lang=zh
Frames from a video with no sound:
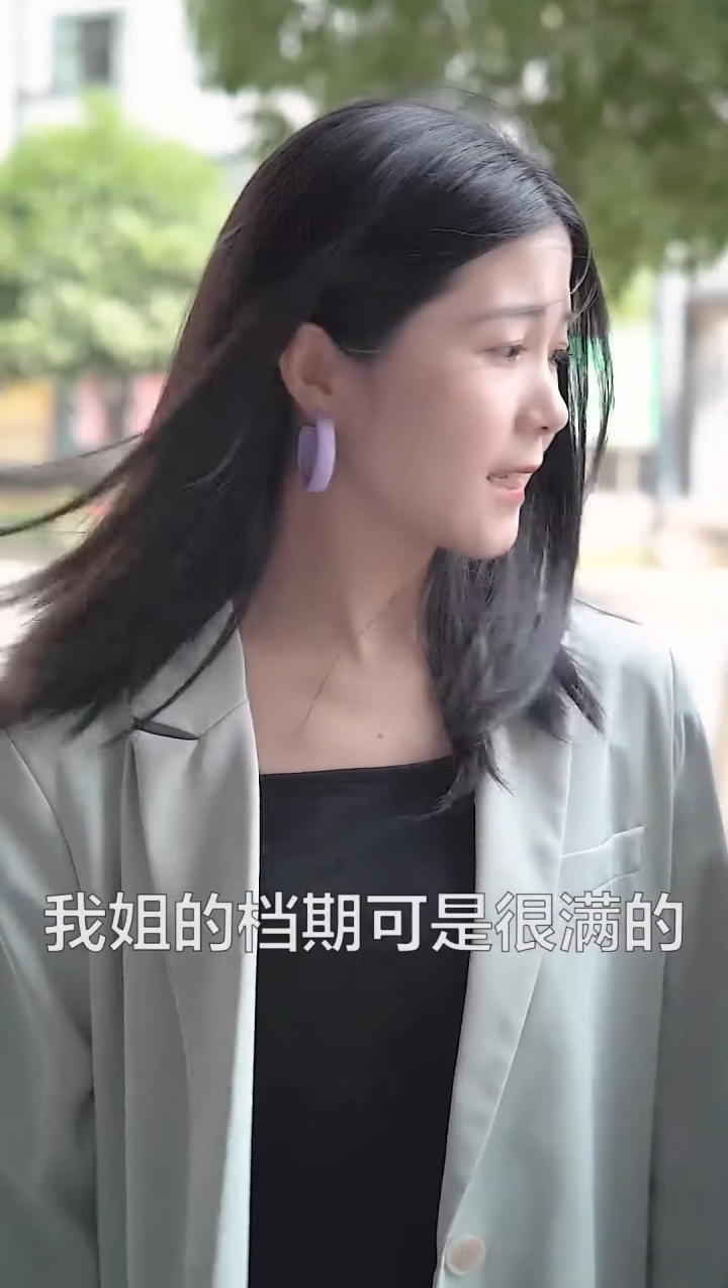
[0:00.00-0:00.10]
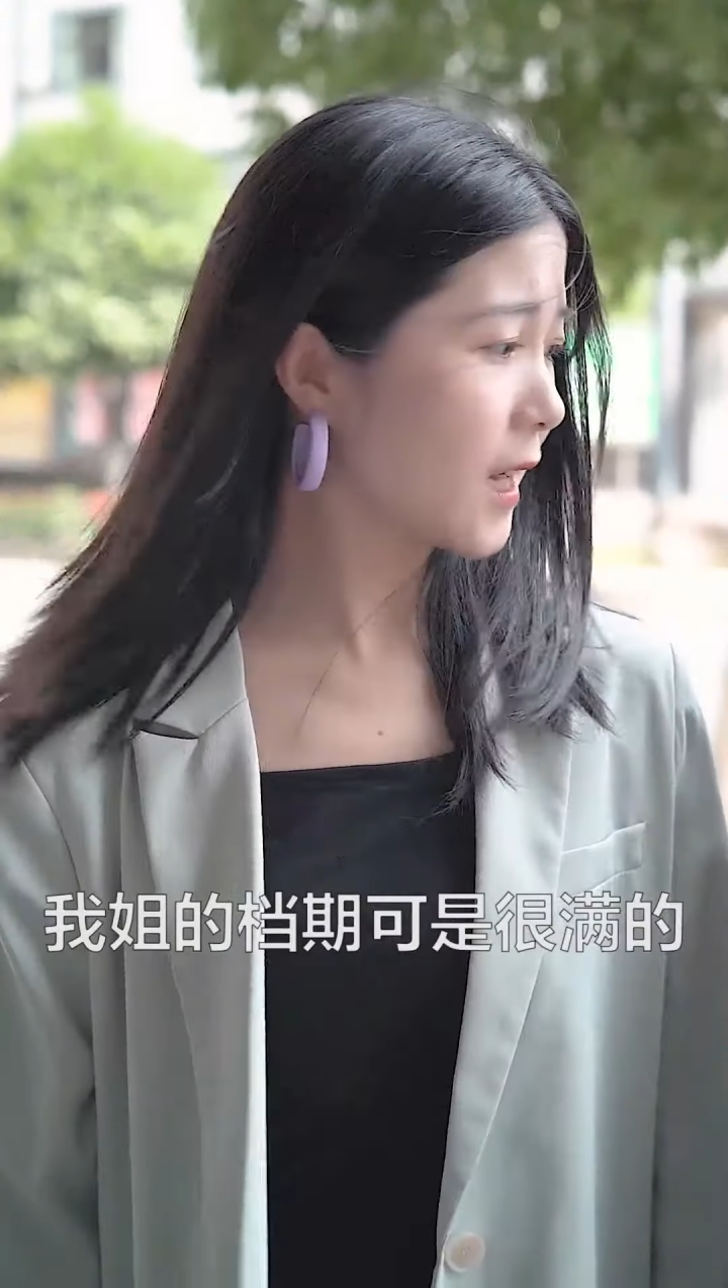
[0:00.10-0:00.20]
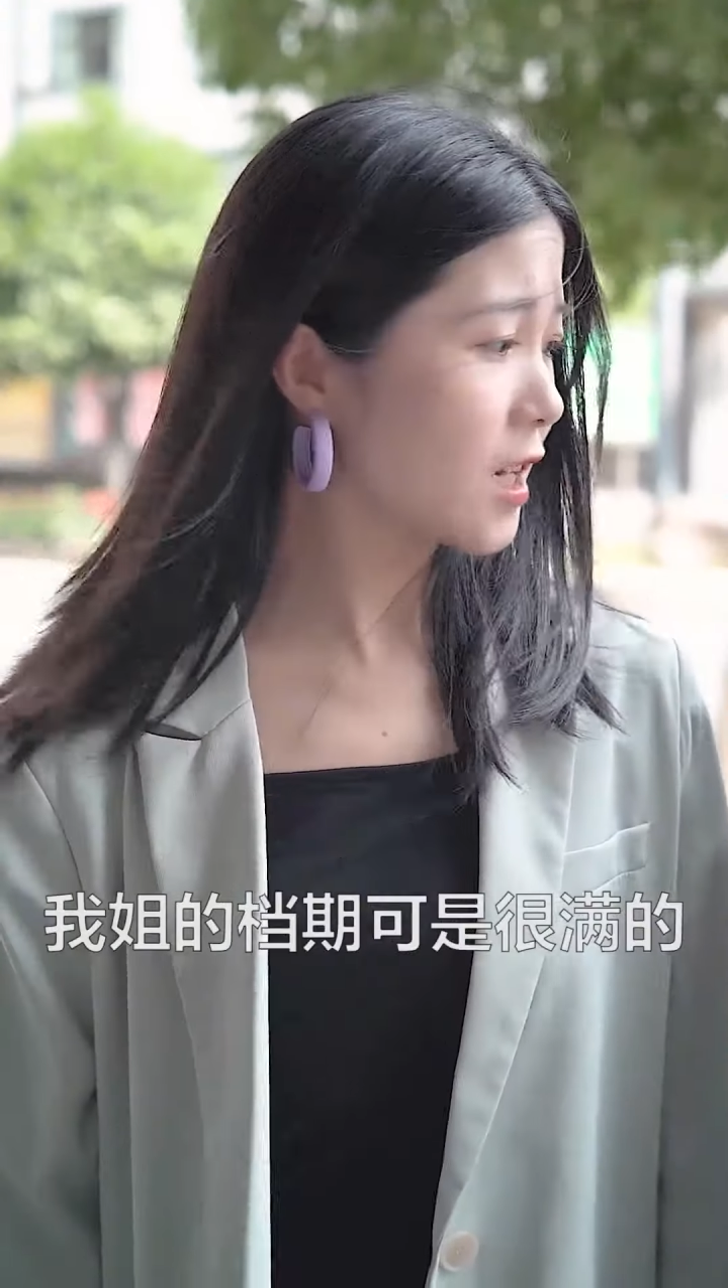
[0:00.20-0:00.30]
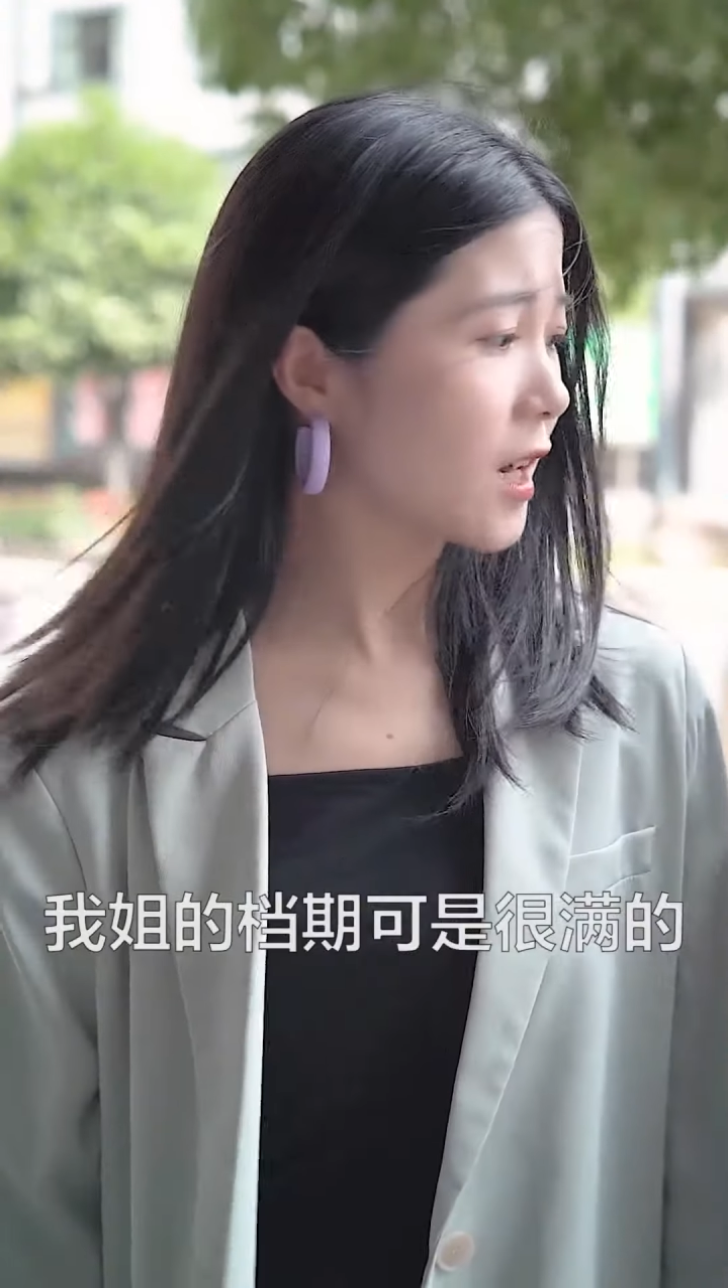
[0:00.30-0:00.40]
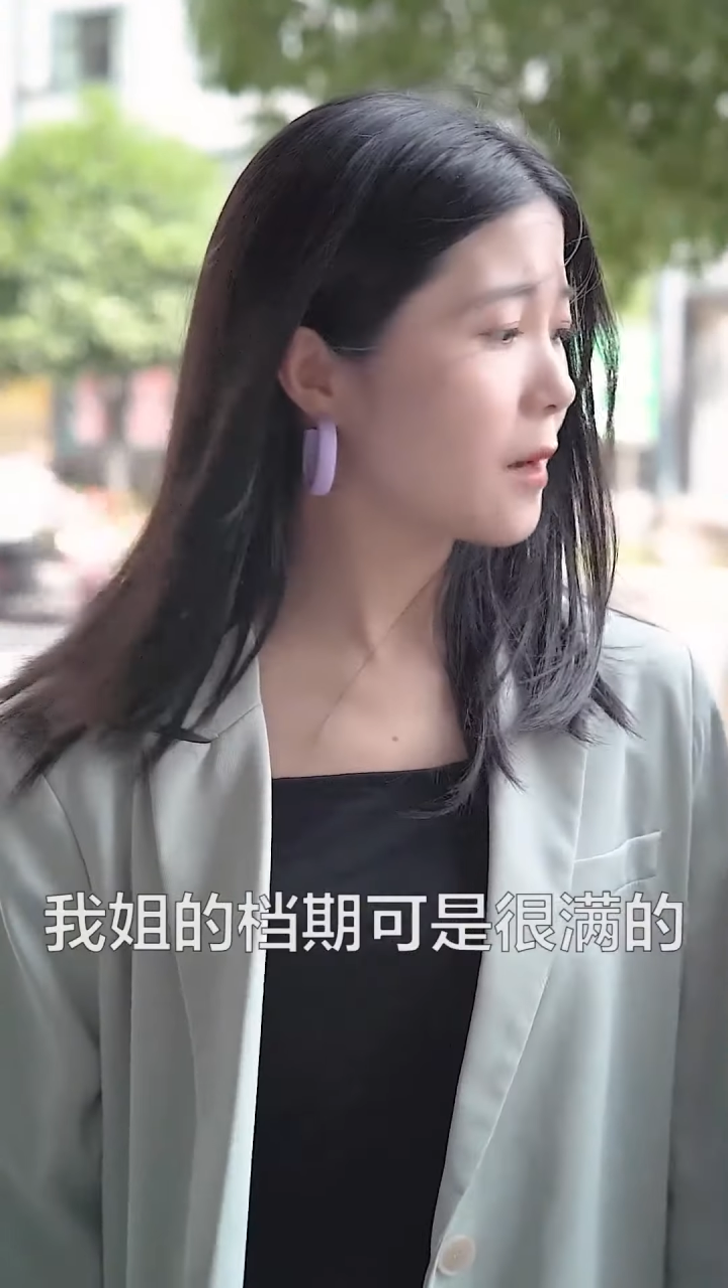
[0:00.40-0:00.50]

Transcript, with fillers: 期可是